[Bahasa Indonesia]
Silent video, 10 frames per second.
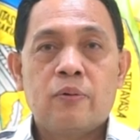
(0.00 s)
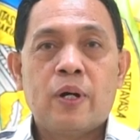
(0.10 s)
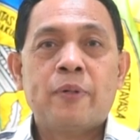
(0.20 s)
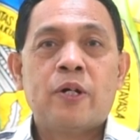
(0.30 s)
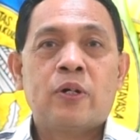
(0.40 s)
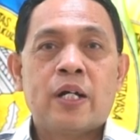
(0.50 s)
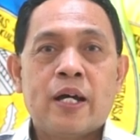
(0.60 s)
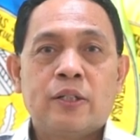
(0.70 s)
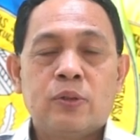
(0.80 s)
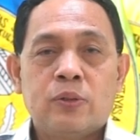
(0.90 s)

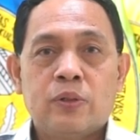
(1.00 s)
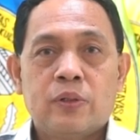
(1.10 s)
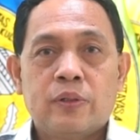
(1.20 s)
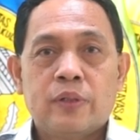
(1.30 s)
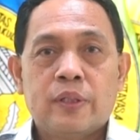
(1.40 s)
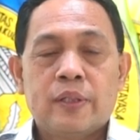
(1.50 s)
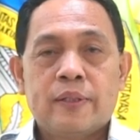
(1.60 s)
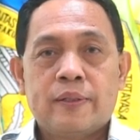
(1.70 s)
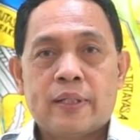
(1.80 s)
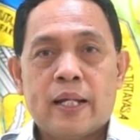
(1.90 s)
wabarakatuh.
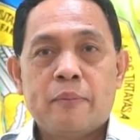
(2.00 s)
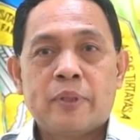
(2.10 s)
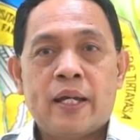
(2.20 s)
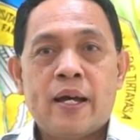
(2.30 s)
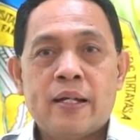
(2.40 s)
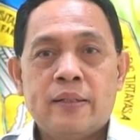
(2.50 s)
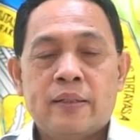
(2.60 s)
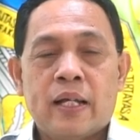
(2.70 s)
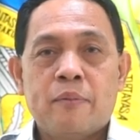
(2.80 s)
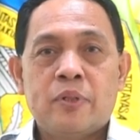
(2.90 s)
Salam
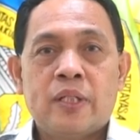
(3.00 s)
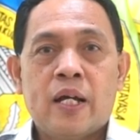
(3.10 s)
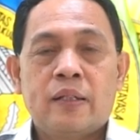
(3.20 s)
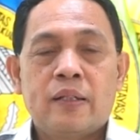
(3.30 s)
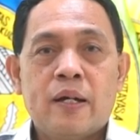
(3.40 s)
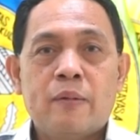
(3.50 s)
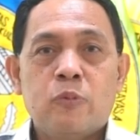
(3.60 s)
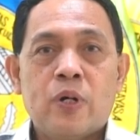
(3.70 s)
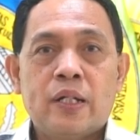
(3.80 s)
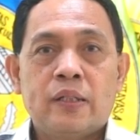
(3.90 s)
sehat, salam sejahtera
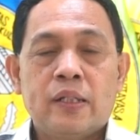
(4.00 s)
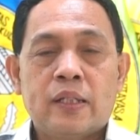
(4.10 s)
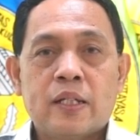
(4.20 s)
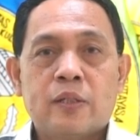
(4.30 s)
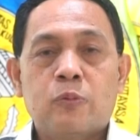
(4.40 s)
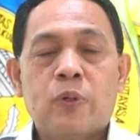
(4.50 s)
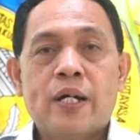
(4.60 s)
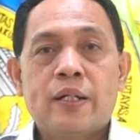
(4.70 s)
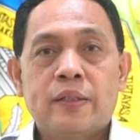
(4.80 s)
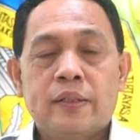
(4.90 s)
buat kita
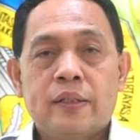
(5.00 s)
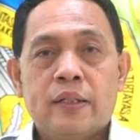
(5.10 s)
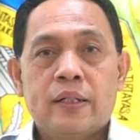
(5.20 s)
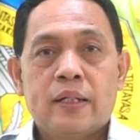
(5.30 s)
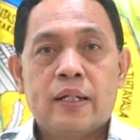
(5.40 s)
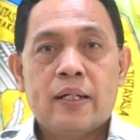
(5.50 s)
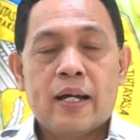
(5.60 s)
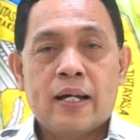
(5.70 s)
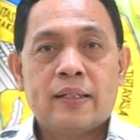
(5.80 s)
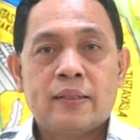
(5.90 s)
semua.
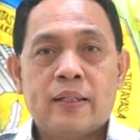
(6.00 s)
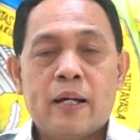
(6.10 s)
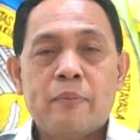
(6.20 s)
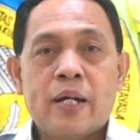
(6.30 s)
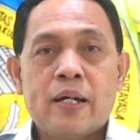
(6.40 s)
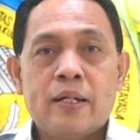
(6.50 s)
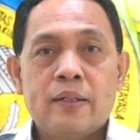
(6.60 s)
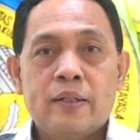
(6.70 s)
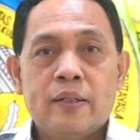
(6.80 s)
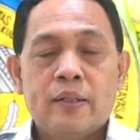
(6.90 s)
Atas
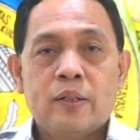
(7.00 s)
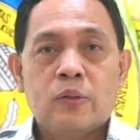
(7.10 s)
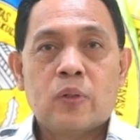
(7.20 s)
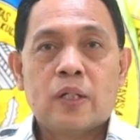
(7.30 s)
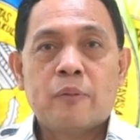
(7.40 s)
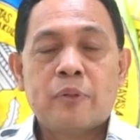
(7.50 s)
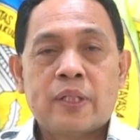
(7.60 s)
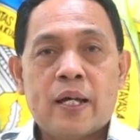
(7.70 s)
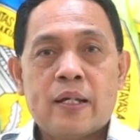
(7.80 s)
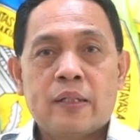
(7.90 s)
nama keluarga
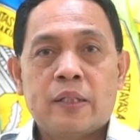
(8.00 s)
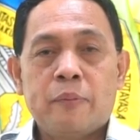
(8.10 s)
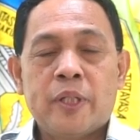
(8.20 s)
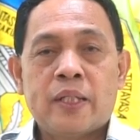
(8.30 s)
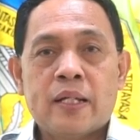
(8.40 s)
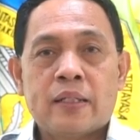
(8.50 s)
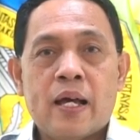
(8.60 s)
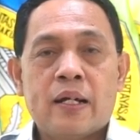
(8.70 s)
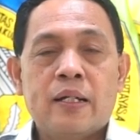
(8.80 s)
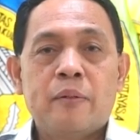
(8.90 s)
besar Sivitas
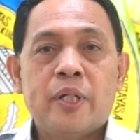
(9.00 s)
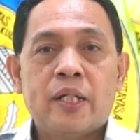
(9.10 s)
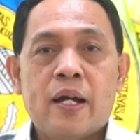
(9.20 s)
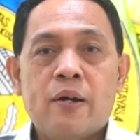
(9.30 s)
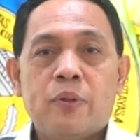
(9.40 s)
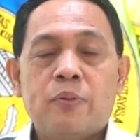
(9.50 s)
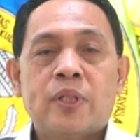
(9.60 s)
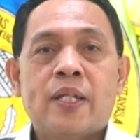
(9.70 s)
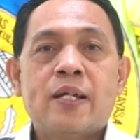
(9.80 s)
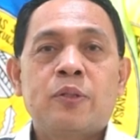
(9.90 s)
Akademika
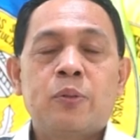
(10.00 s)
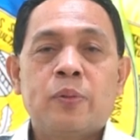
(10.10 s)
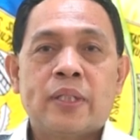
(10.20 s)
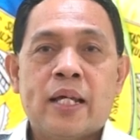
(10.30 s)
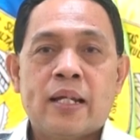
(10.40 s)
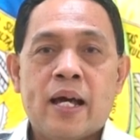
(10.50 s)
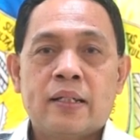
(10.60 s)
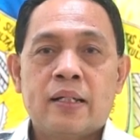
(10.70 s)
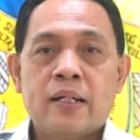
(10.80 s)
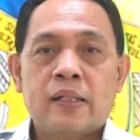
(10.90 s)
Universitas Sultan
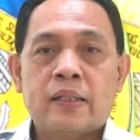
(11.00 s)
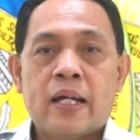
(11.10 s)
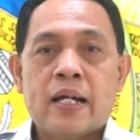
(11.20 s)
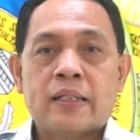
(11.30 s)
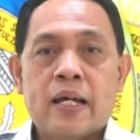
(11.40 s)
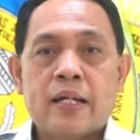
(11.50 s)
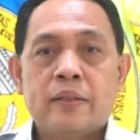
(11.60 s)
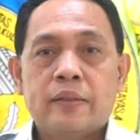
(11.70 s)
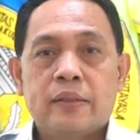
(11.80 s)
Ageng Titayasa,